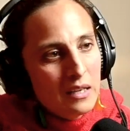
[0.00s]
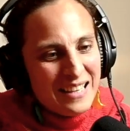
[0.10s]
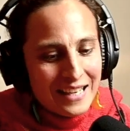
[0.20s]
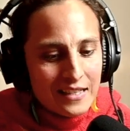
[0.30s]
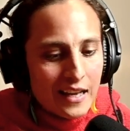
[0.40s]

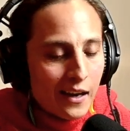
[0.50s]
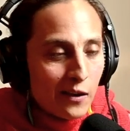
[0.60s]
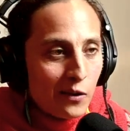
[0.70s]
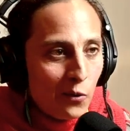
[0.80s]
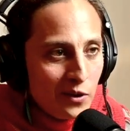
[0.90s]

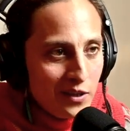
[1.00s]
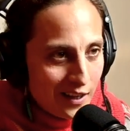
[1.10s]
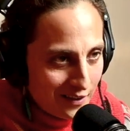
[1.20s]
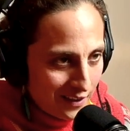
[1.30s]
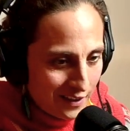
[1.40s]

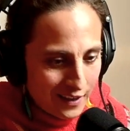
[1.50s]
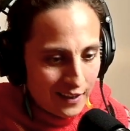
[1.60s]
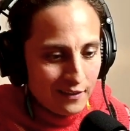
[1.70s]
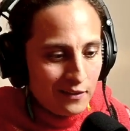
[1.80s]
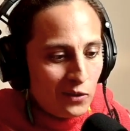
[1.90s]
Desarrollate
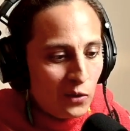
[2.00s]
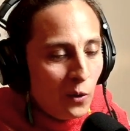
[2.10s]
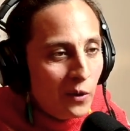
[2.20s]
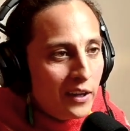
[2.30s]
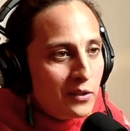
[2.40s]
en
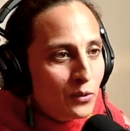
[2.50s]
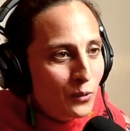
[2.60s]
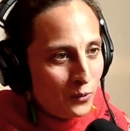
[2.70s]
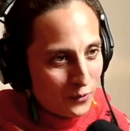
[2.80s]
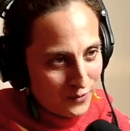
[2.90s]
toda
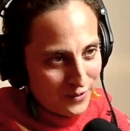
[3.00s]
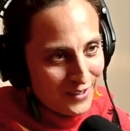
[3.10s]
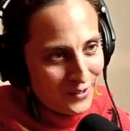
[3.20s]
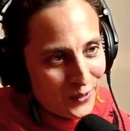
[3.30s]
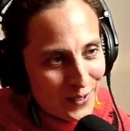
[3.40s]
su,
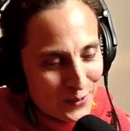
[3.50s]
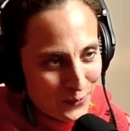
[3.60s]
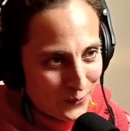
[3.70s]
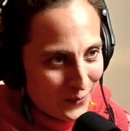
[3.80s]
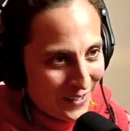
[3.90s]
en toda
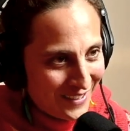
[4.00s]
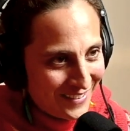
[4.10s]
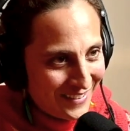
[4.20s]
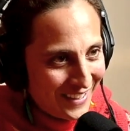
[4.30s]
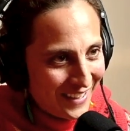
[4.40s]
su,
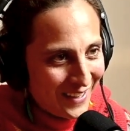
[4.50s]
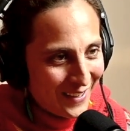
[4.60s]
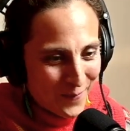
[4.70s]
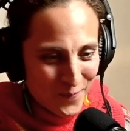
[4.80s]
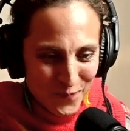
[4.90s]

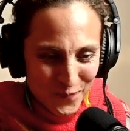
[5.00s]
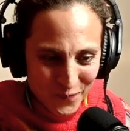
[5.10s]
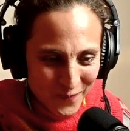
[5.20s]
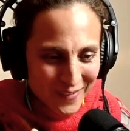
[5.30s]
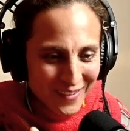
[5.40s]
este, mm,
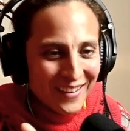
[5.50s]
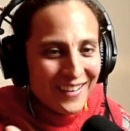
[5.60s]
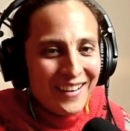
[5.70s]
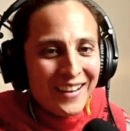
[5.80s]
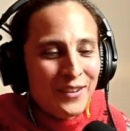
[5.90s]

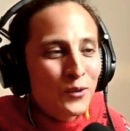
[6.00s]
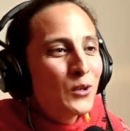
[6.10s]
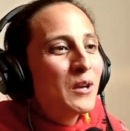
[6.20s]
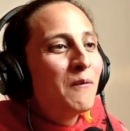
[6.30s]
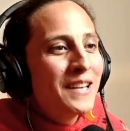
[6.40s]
en todo
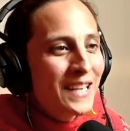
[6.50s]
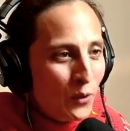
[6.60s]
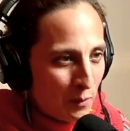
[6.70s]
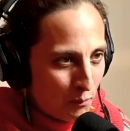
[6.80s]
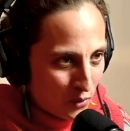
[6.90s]
su
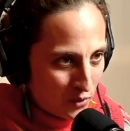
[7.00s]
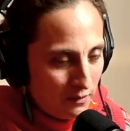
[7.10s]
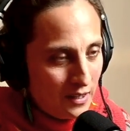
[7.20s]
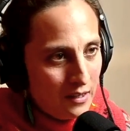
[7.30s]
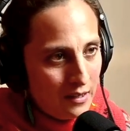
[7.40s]
abanico de
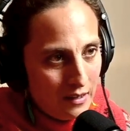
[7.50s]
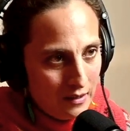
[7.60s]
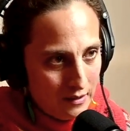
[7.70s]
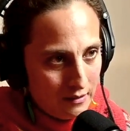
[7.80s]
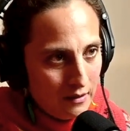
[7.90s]

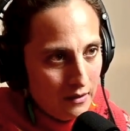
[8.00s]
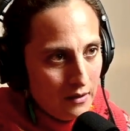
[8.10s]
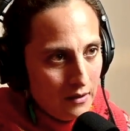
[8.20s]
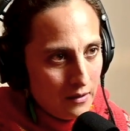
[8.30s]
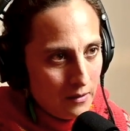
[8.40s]
posibilidades,
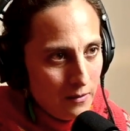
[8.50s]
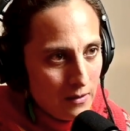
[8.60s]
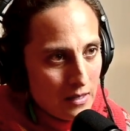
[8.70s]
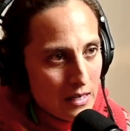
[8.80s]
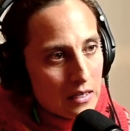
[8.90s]
¿no?
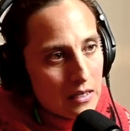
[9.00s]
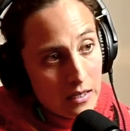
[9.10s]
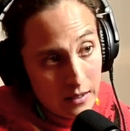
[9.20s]
Y